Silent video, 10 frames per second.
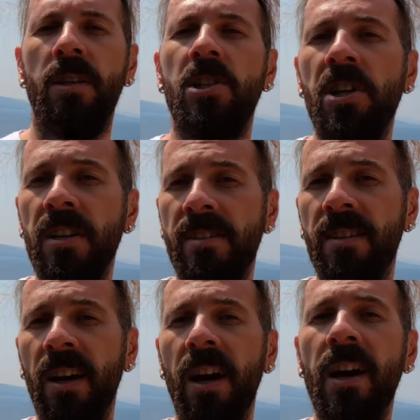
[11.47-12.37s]

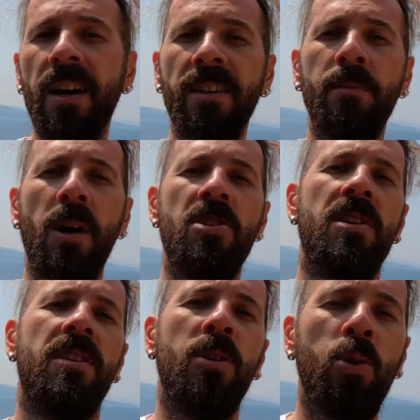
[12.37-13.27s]
İçerisinde hayatın
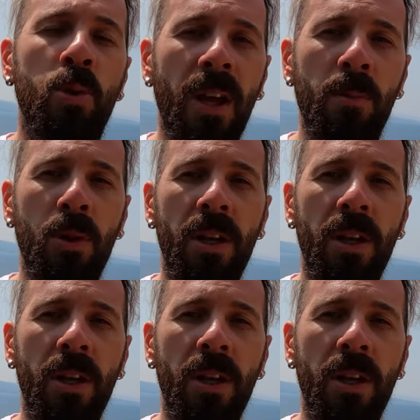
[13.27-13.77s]
başladığı günden bu